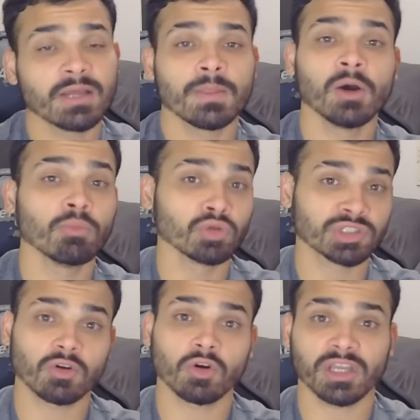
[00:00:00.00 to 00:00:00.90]
Não
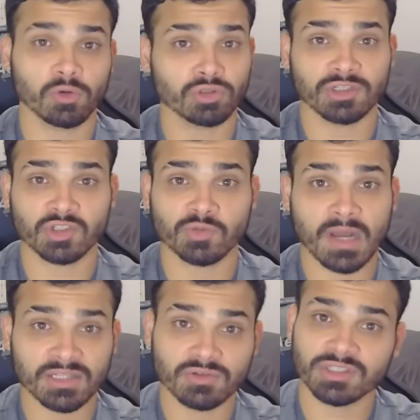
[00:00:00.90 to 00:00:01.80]
busca qualquer um dos nossos
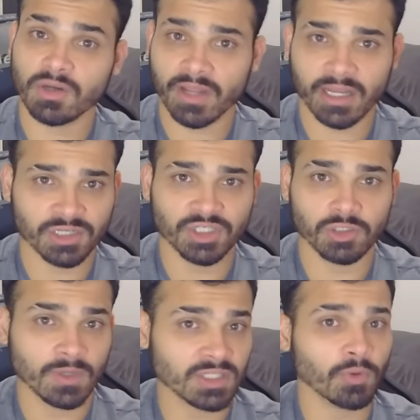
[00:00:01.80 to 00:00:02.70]
básicos, não é
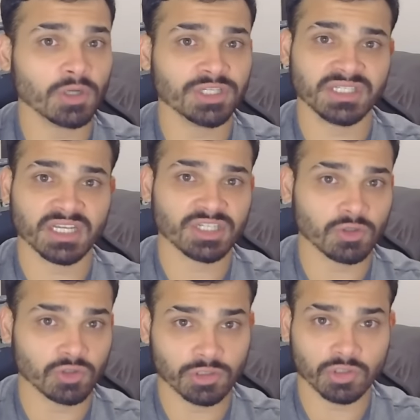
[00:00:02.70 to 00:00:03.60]
garantido, mas pode sim achar
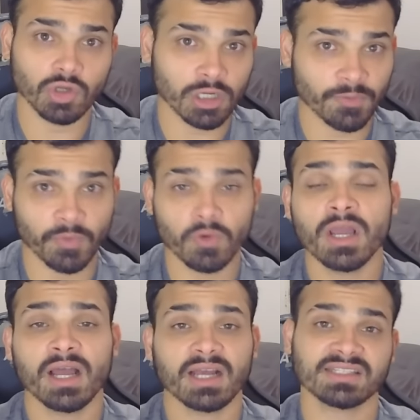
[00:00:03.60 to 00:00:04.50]
os nossos ogrepo,
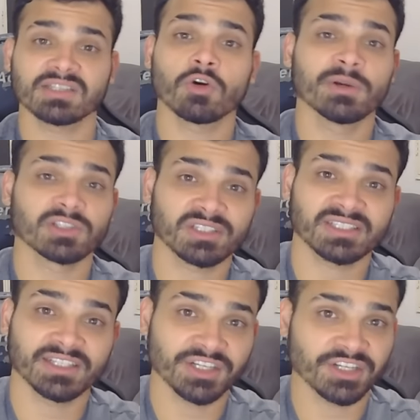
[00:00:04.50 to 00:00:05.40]
assim como as nossas
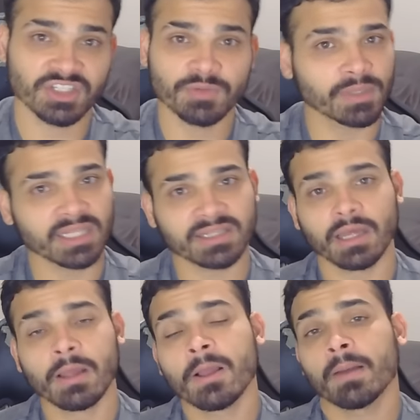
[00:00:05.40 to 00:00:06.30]
energias de planta
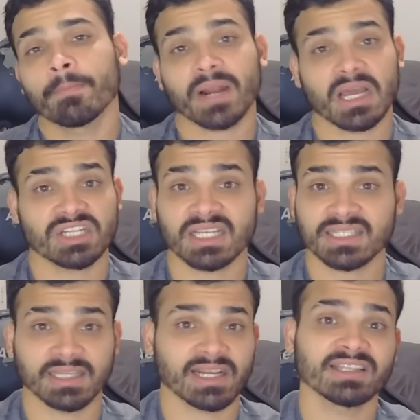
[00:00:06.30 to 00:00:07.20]
para já
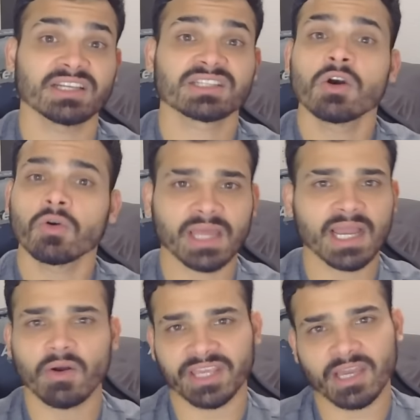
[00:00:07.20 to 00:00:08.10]
acelerar neles. O
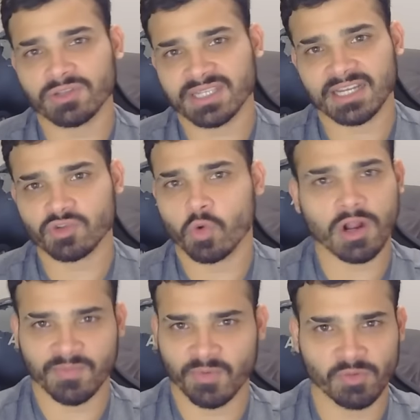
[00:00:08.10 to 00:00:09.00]
legal aqui é quando você acha um
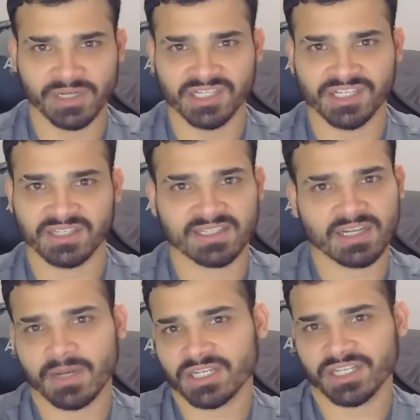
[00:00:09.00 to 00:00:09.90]
ogrepo por uma energia, que você já
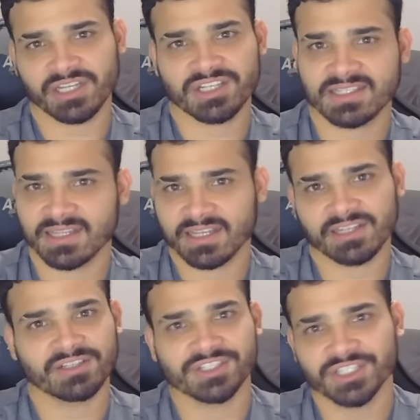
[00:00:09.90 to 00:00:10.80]
baixa ele, já acelera a
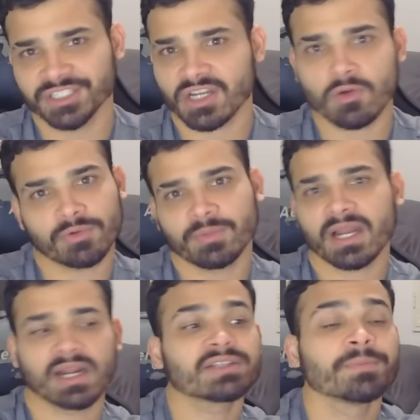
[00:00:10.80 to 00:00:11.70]
energia, já compra uma
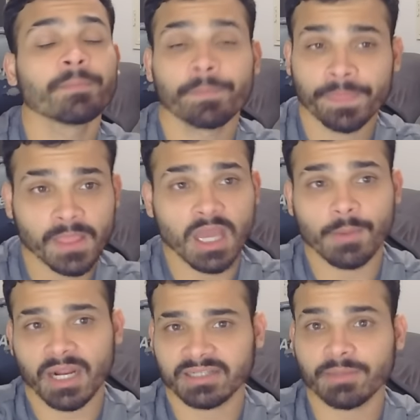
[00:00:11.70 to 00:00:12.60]
carta é
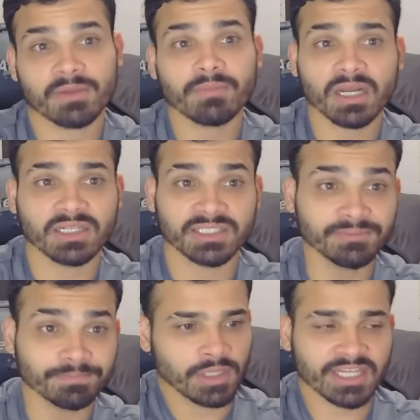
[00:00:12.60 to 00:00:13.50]
uma carta bem bacana.
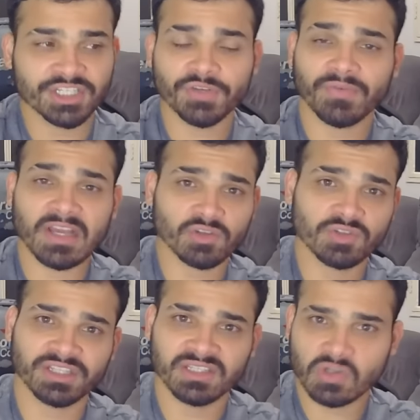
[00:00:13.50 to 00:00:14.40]
E a gente fecha os
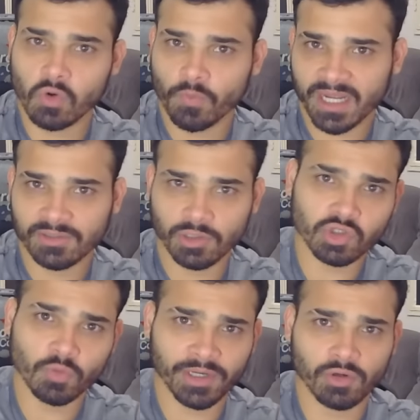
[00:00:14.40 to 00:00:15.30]
itens com o Pegador
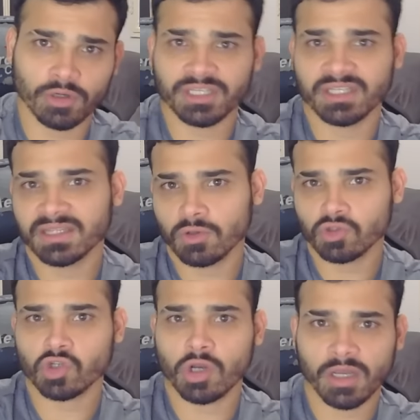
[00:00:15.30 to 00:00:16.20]
Superior, que não
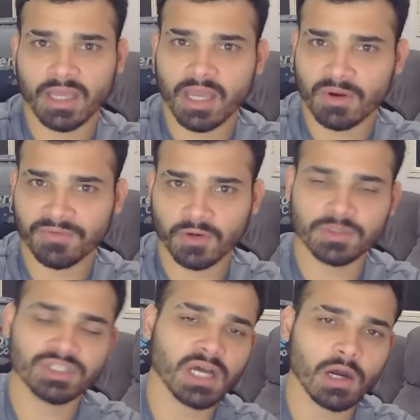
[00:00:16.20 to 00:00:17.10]
só é uma forma
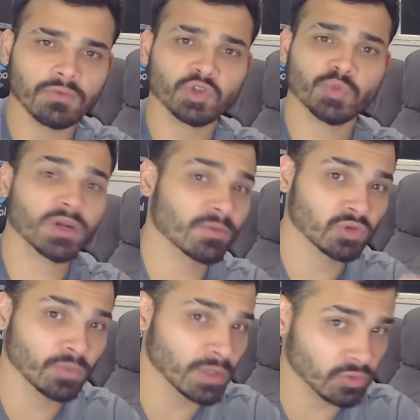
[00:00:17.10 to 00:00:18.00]
de dar alvo nos Pokémon
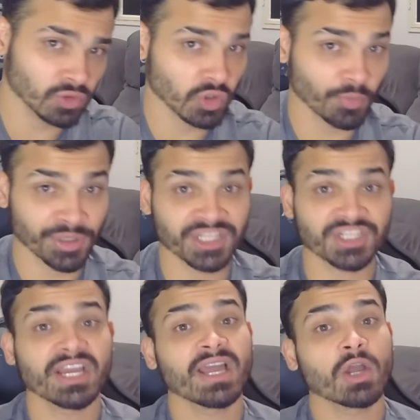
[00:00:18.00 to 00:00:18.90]
do banco do seu oponente,
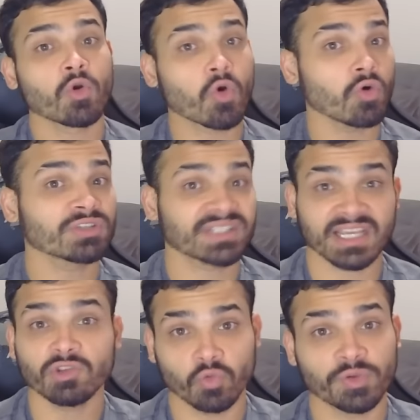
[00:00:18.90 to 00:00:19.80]

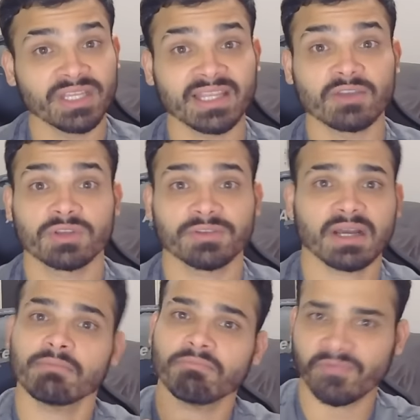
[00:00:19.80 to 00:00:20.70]
sendo um item, o que
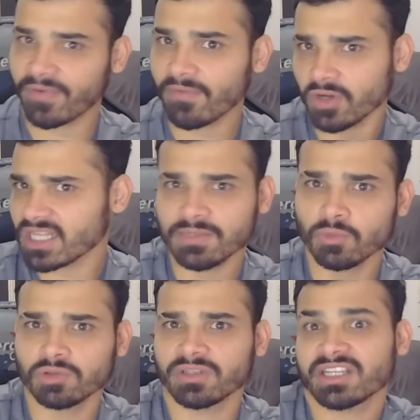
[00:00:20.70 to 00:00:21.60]
favorece
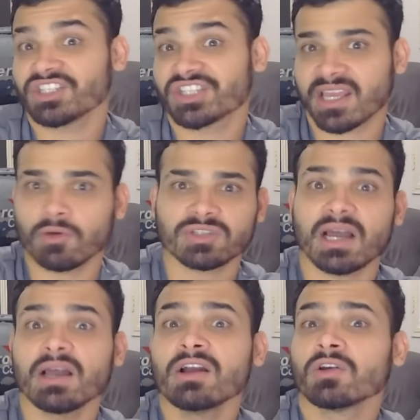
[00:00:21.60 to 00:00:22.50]
muito, né? A gente quer
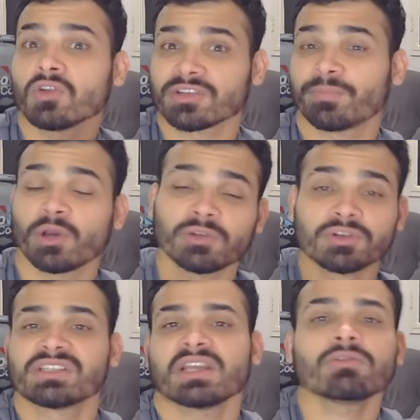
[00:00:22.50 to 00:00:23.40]
usar nosso apoiador
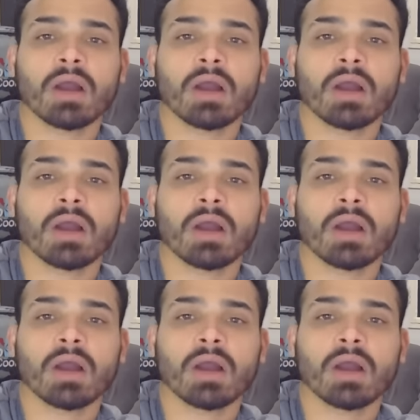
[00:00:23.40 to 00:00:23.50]
sendo